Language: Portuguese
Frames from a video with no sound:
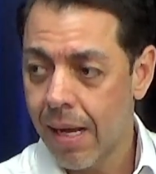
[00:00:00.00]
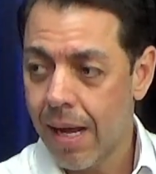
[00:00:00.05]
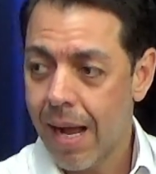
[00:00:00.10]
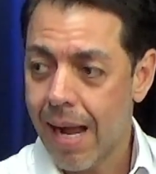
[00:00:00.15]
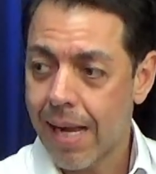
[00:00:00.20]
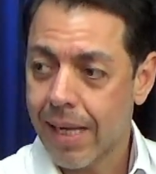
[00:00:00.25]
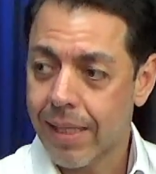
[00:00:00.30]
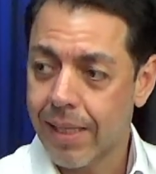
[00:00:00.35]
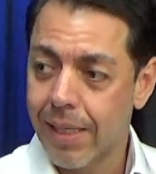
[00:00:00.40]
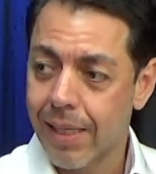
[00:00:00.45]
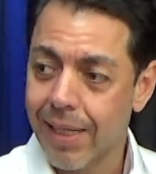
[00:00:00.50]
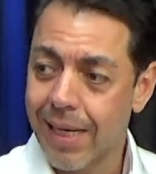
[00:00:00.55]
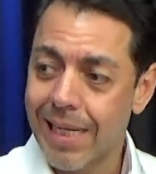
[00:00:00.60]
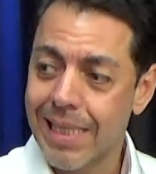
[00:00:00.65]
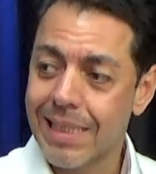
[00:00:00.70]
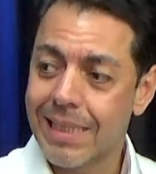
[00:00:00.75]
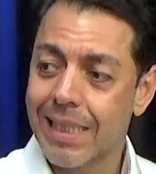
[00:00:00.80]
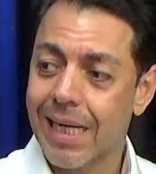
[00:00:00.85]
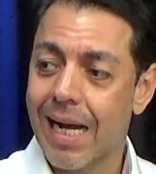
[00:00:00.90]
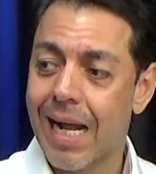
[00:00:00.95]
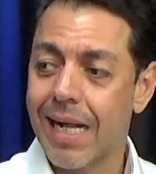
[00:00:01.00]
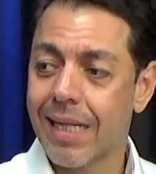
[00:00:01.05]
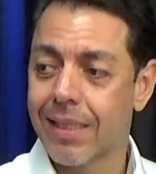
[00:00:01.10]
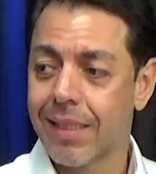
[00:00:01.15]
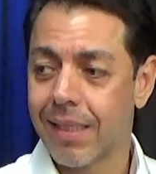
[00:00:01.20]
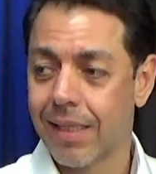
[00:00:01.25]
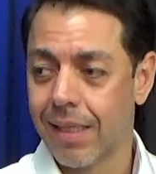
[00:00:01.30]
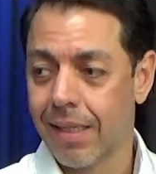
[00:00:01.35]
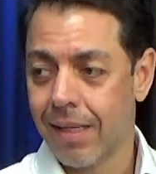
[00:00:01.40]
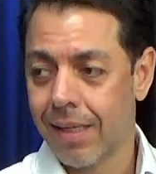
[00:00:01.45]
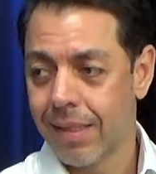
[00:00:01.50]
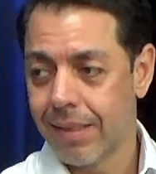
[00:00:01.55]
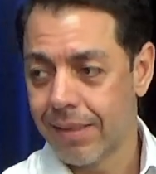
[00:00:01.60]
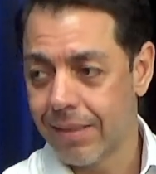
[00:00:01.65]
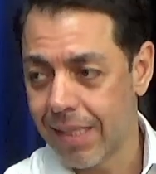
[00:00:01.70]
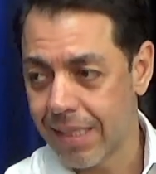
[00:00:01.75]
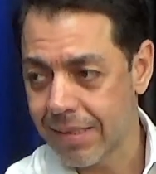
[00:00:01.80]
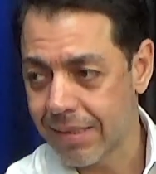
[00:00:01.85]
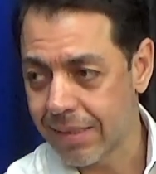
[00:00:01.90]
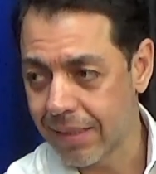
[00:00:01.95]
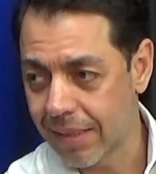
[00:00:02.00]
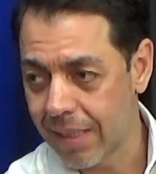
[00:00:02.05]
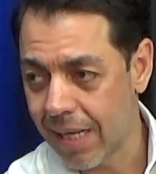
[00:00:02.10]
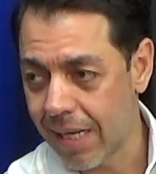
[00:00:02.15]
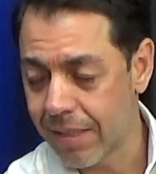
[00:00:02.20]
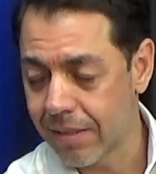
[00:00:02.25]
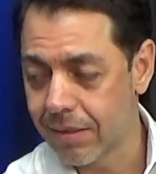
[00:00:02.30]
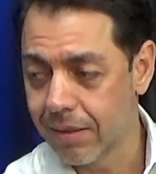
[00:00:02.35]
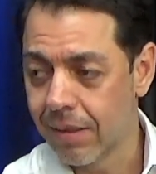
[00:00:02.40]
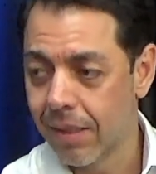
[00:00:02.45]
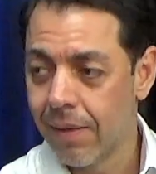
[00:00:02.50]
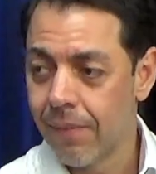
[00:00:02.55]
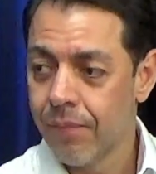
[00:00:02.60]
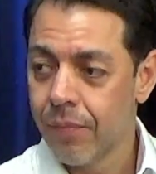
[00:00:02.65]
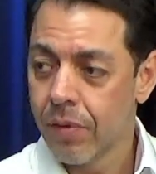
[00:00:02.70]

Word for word: aqui na entrada da cidade,